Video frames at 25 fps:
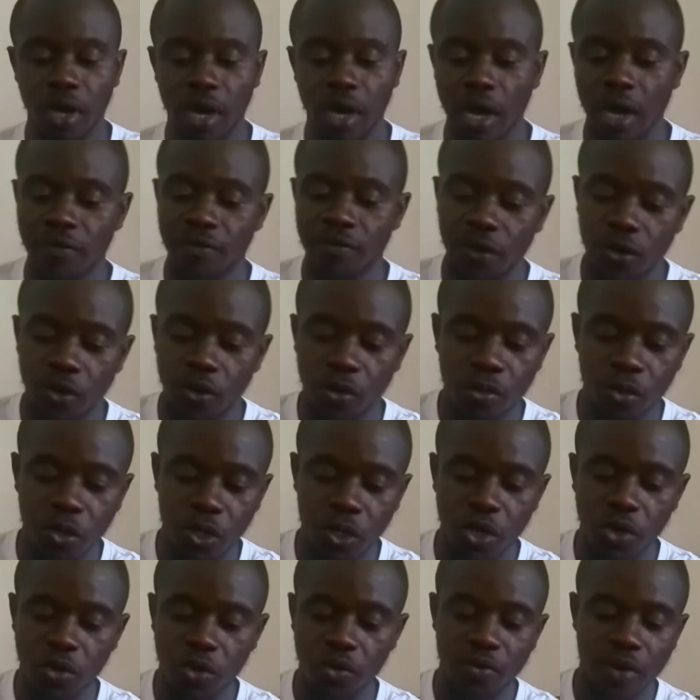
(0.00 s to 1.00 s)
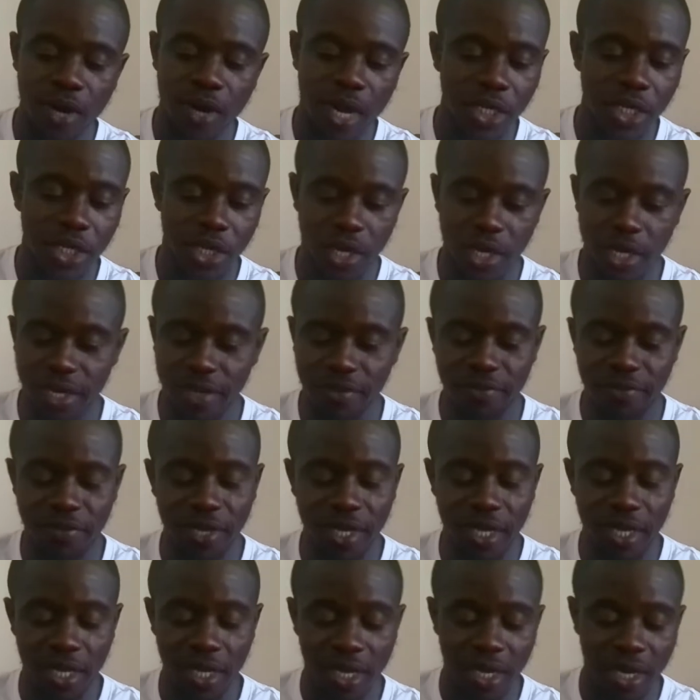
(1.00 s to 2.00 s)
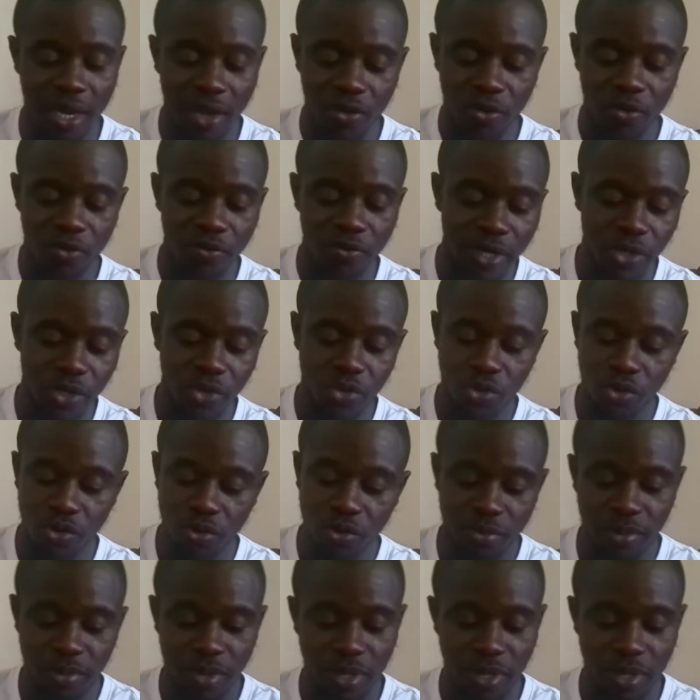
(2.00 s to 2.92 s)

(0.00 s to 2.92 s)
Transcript: Enfin, le prochain ouvrage, enlever la couverture.